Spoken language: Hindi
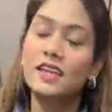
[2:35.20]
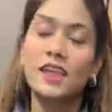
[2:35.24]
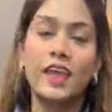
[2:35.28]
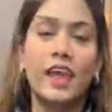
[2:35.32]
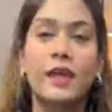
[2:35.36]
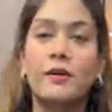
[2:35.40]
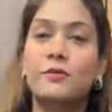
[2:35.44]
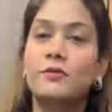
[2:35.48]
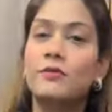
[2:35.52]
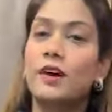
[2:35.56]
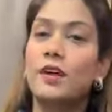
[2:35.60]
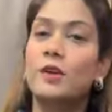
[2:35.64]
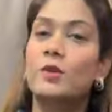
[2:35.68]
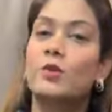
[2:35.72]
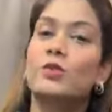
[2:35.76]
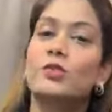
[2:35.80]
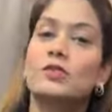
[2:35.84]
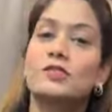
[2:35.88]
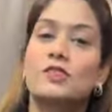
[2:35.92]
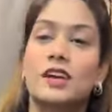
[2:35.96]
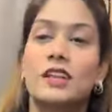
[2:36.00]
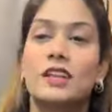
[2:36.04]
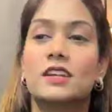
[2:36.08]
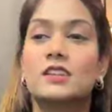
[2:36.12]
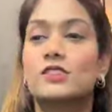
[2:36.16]
है ना ये एम वालों
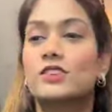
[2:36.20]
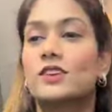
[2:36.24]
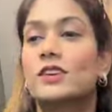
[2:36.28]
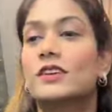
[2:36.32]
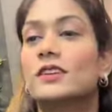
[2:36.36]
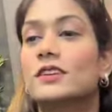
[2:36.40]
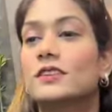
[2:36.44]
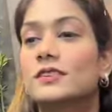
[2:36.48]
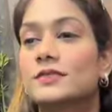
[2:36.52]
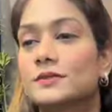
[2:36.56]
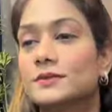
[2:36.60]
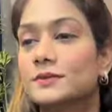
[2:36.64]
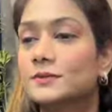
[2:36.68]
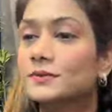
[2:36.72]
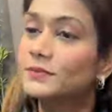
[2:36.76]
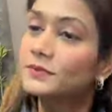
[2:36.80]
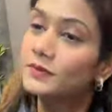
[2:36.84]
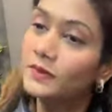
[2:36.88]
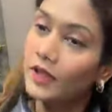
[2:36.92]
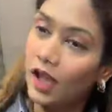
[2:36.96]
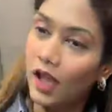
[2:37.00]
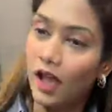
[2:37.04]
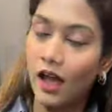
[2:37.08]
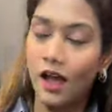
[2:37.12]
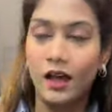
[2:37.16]
को जाना चाहिए
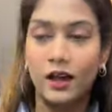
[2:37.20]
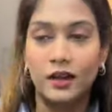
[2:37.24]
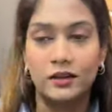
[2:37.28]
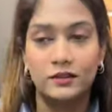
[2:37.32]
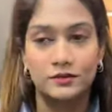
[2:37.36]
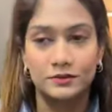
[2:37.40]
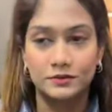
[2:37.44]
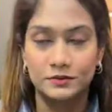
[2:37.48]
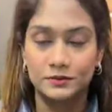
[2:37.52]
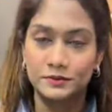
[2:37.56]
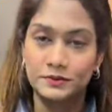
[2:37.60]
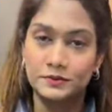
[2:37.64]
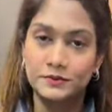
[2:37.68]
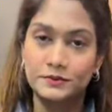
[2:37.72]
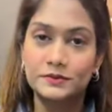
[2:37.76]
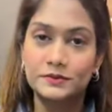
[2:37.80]
हाँ